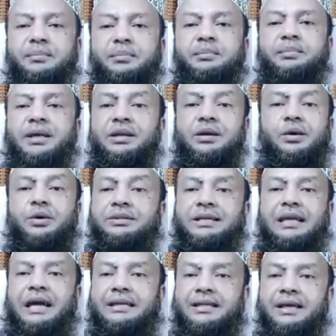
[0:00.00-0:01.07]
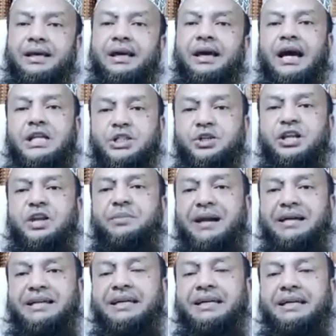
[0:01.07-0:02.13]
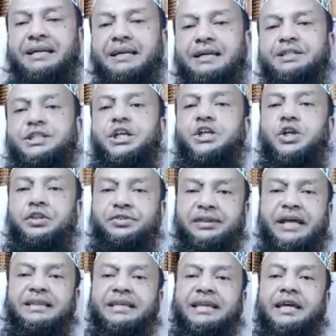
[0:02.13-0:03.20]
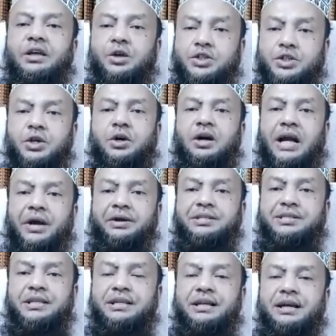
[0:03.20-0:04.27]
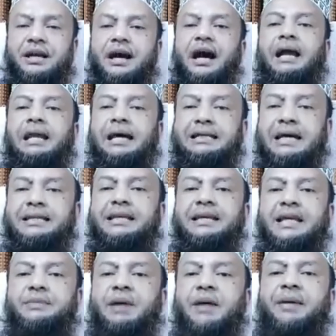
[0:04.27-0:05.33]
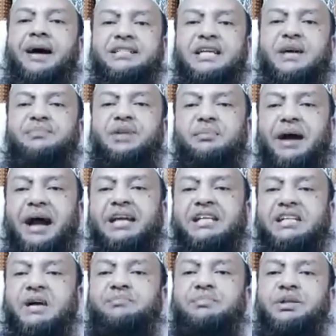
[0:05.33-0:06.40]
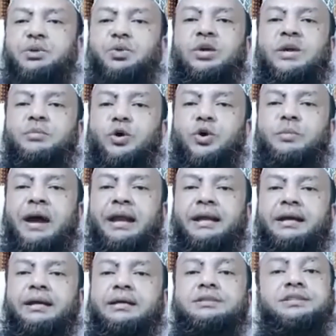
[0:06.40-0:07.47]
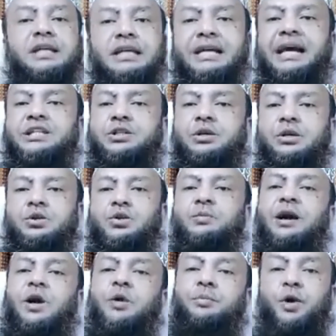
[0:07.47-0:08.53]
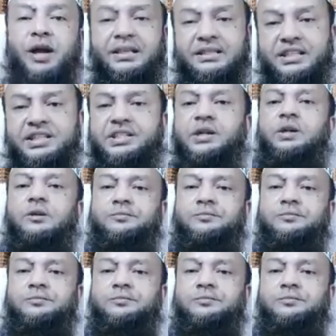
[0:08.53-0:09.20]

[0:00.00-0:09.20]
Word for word: বিন কুতিলাত হাসরের মাঠে যে সন্তানদেরকে নষ্ট করা হয়েছে আল্লাহ তাদেরকে বাবার সামনে মায়ের সামনে তুলে বলবেন জিজ্ঞাসা করো তোমার অপরাধ কি ছিল